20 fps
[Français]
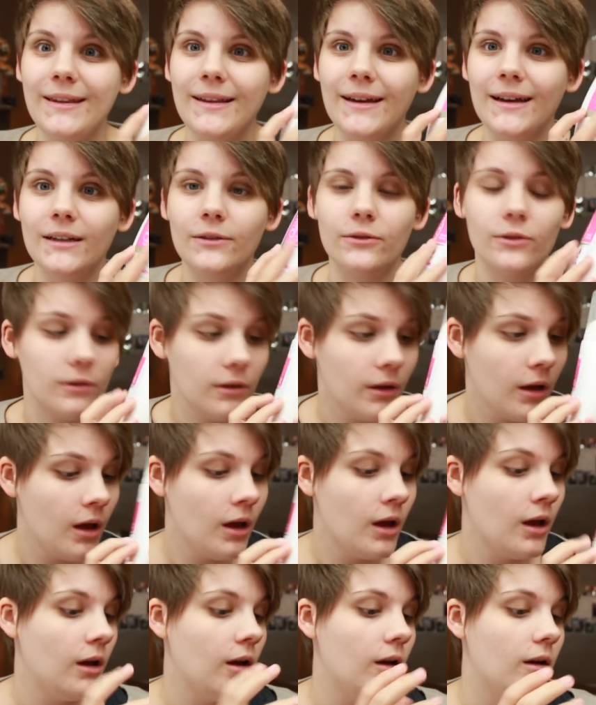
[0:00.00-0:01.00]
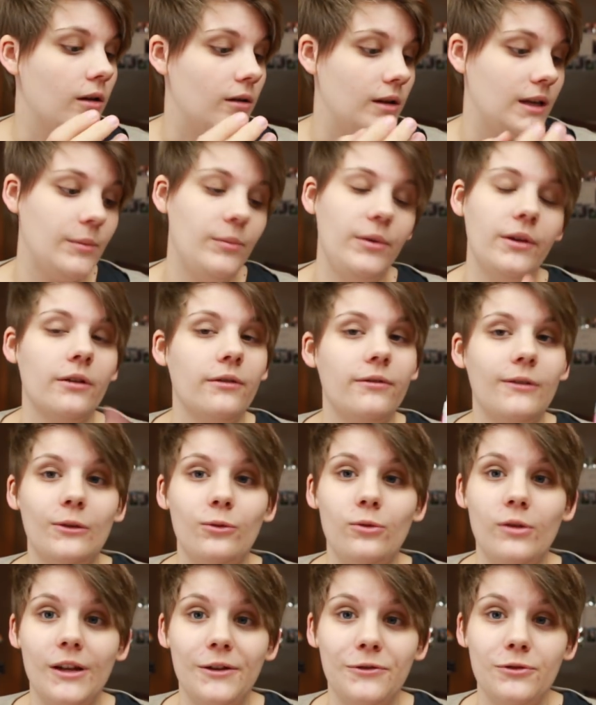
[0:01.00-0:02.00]
hydratant. Euh, les bienfaits
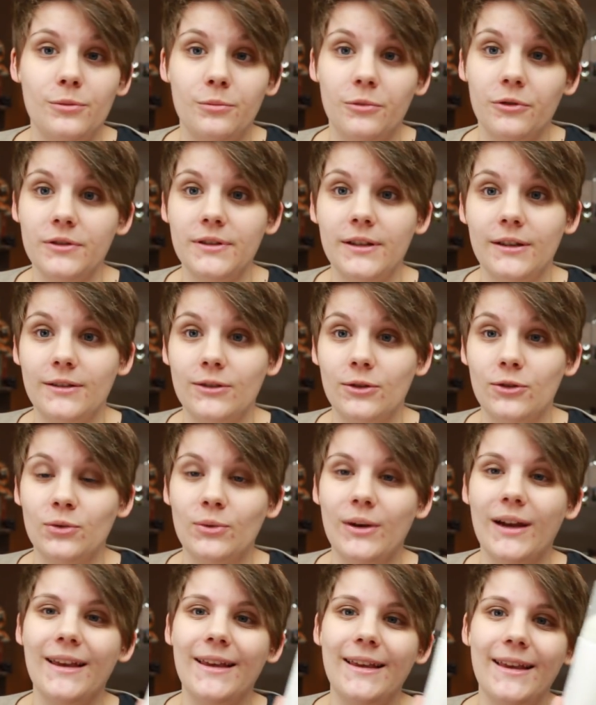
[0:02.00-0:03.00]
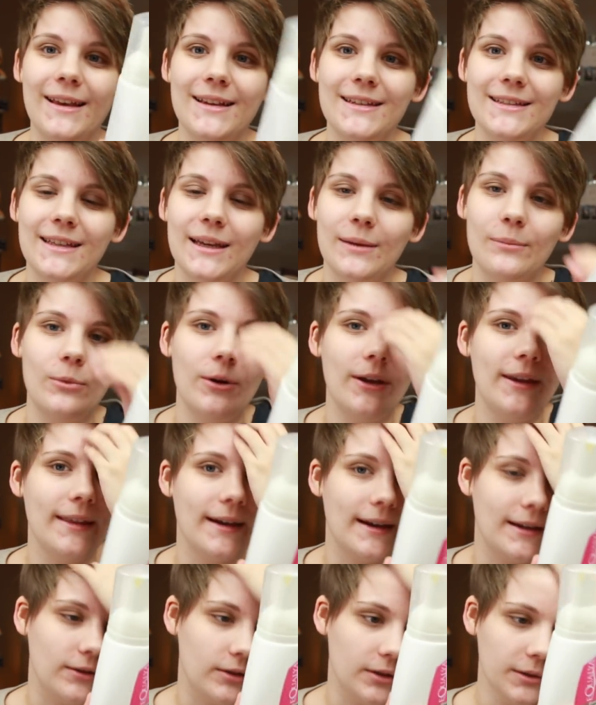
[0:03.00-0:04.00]
du lait de jument, c'est que ce soit extrêmement
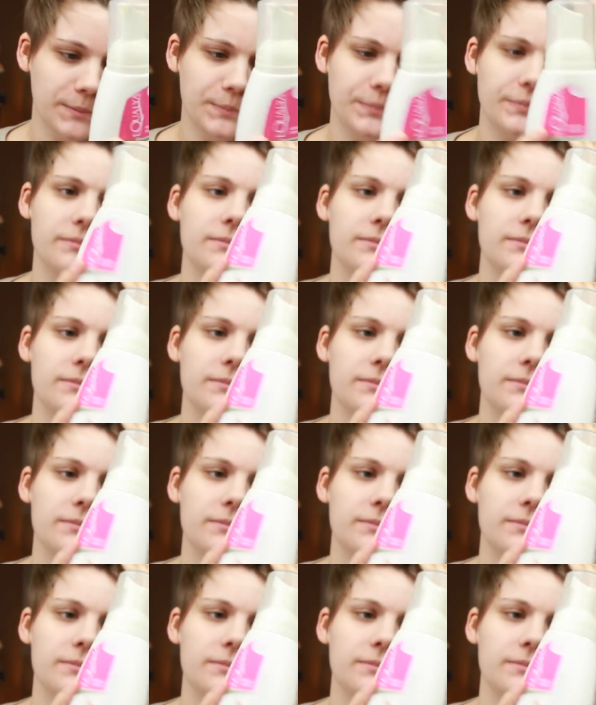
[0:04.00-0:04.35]
hydratant.